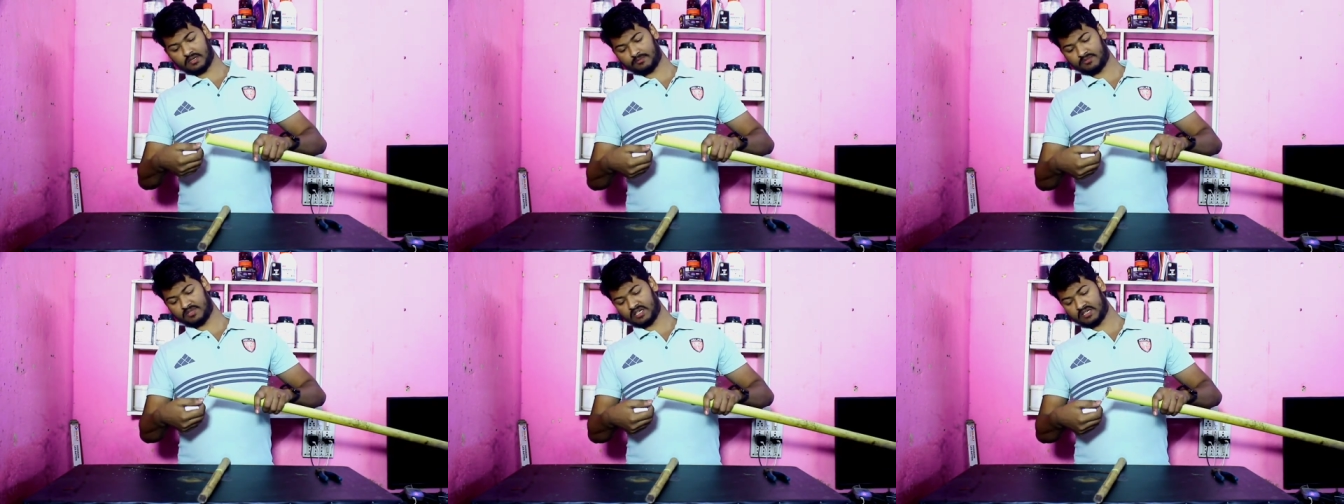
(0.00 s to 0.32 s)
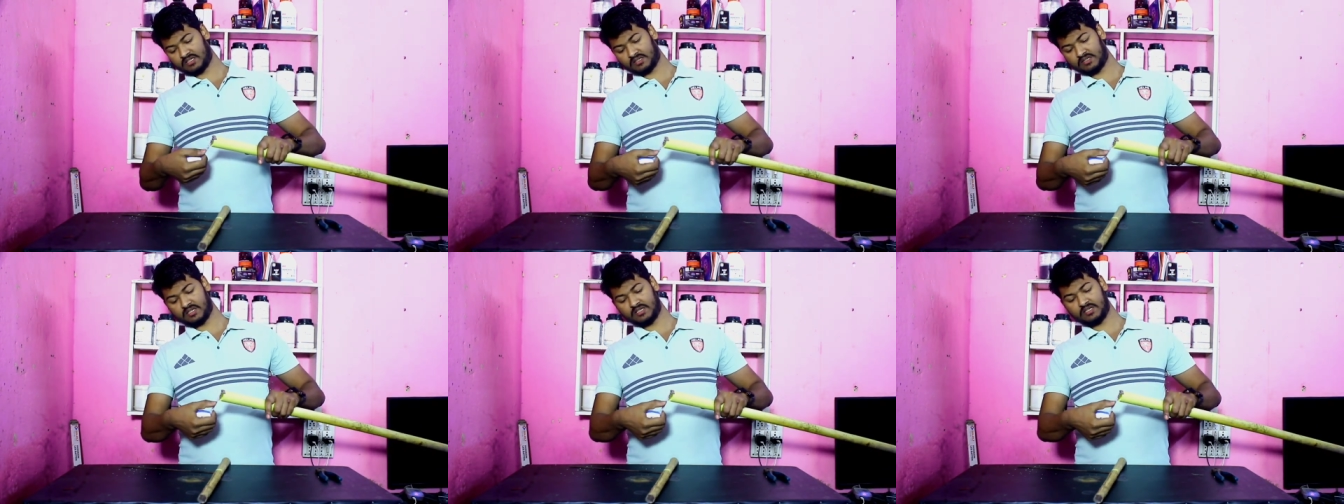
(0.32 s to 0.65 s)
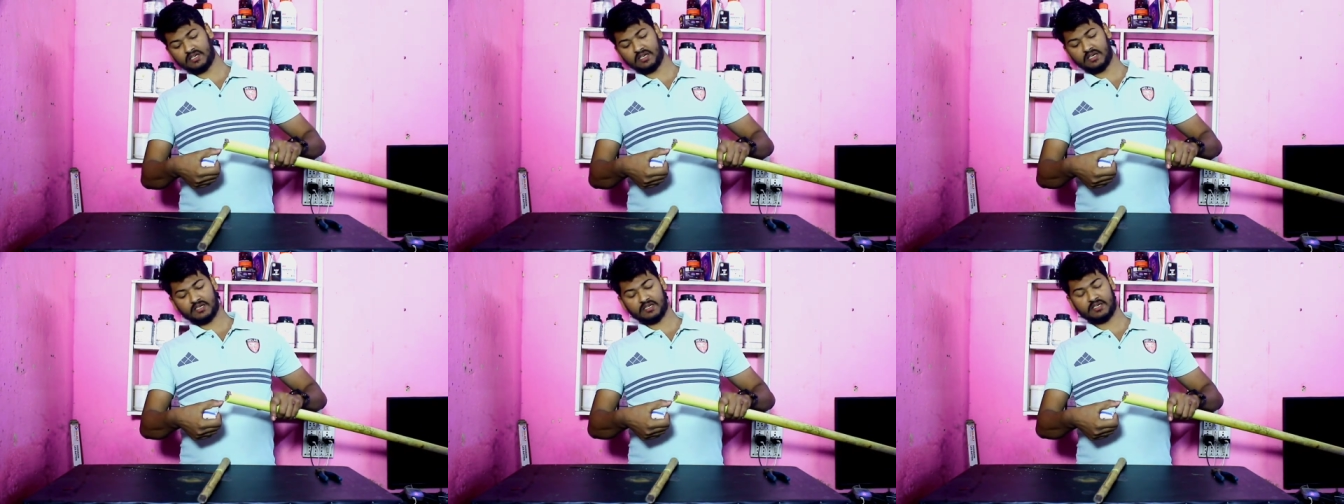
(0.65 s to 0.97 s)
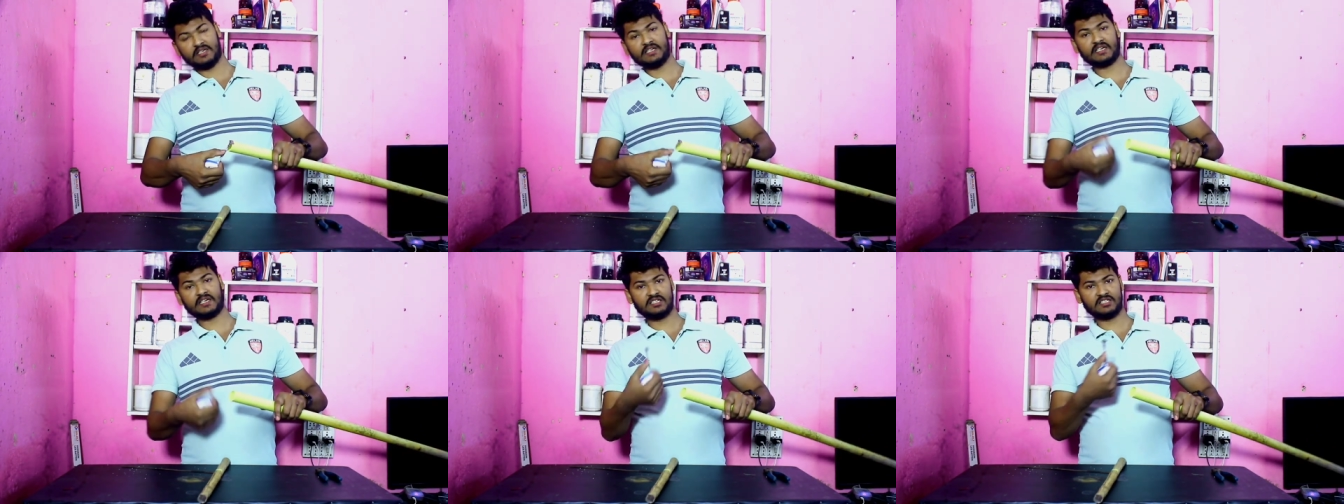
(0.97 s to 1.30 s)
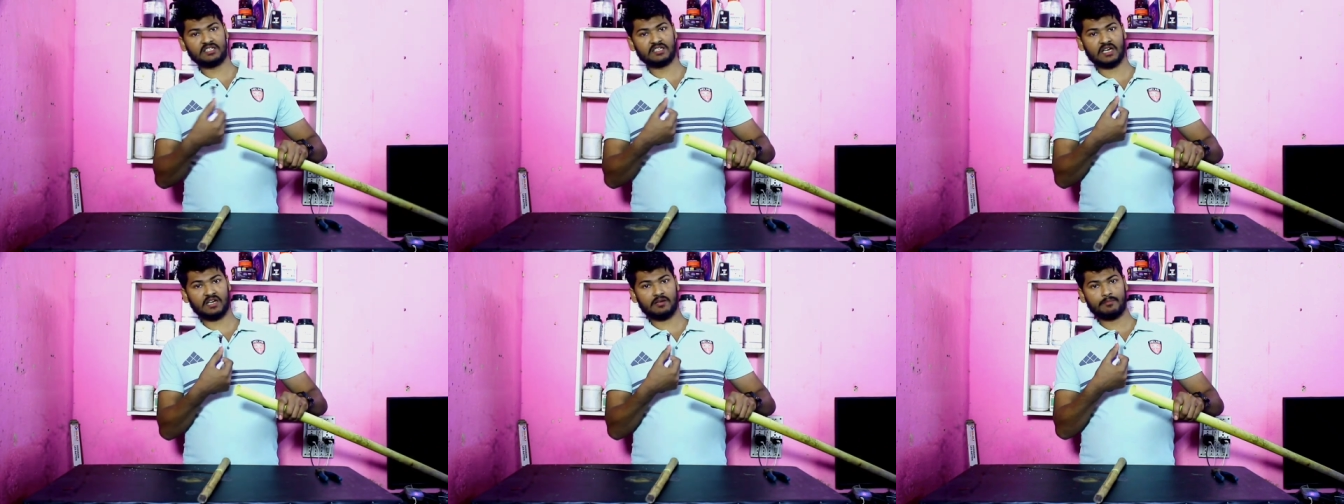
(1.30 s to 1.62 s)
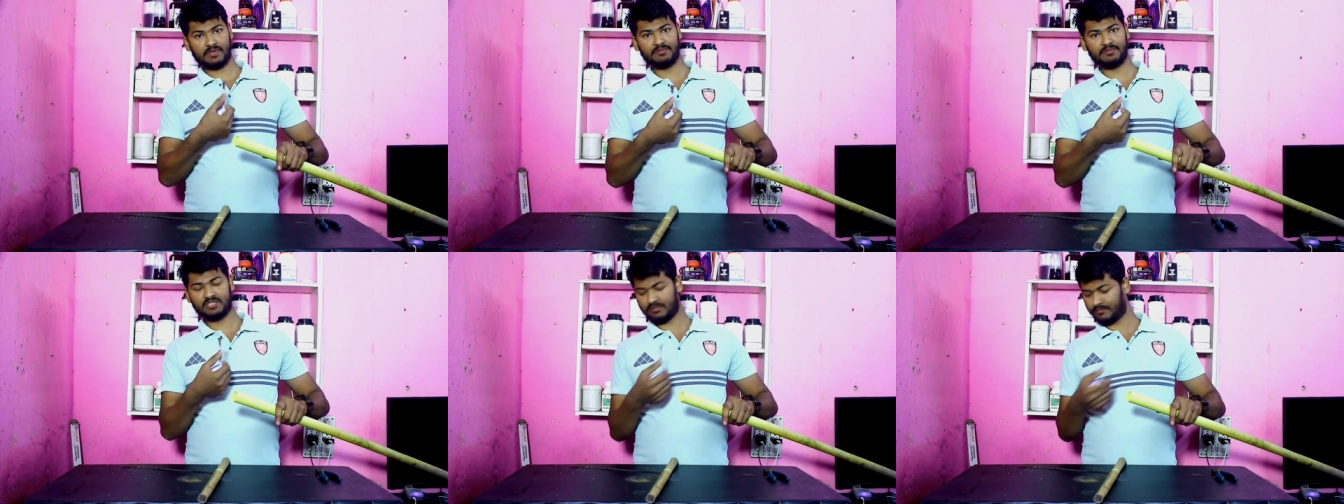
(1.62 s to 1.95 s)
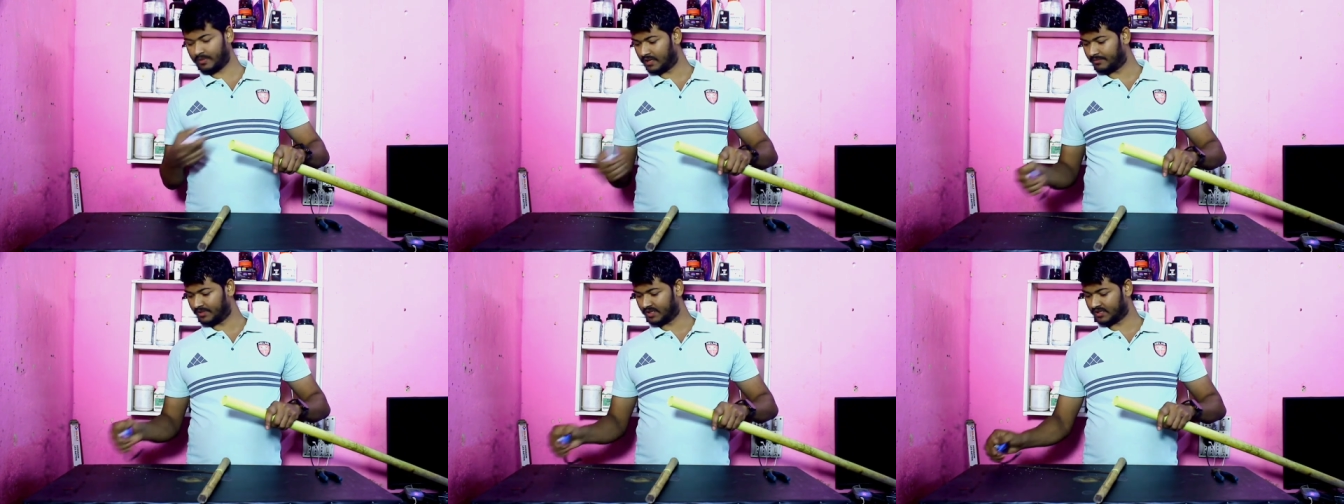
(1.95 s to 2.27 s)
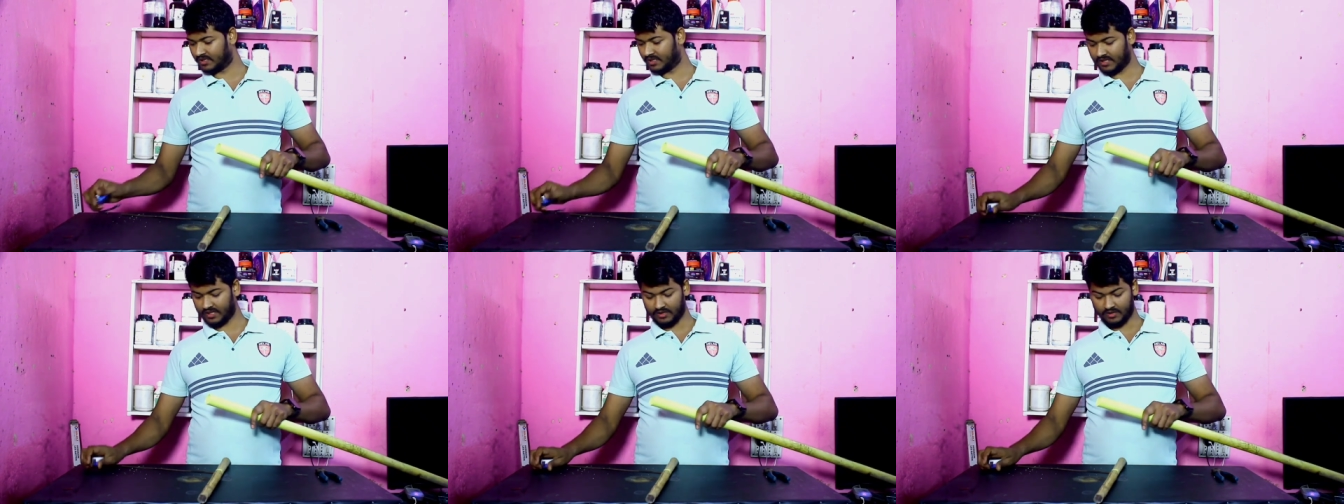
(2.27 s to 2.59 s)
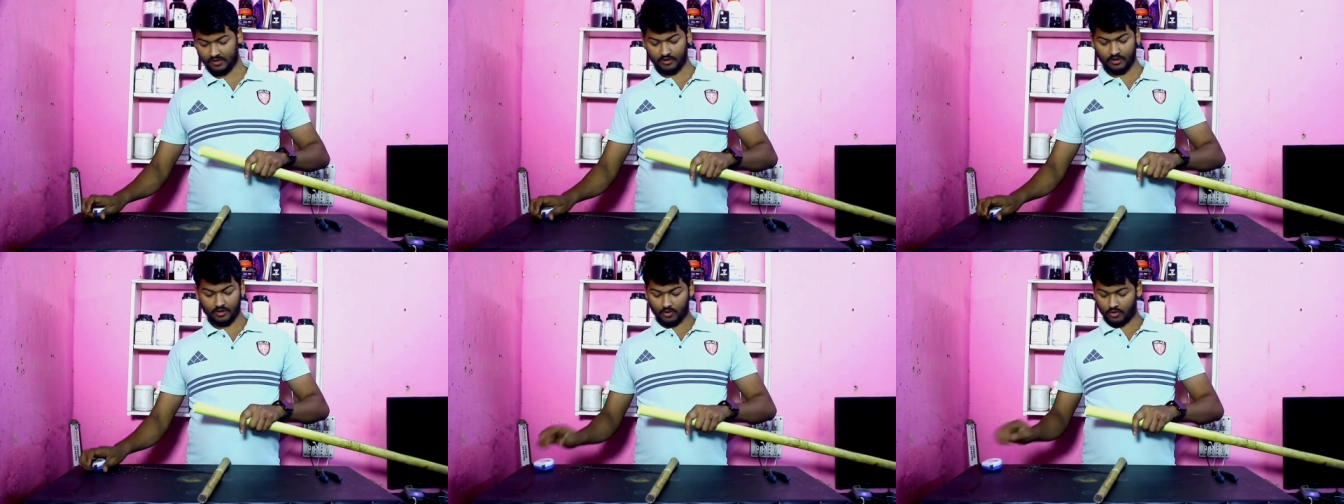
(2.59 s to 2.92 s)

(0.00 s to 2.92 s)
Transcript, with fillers: आप देख सकते हैं ये एक इंच का पीवीसी पाइप ठीक है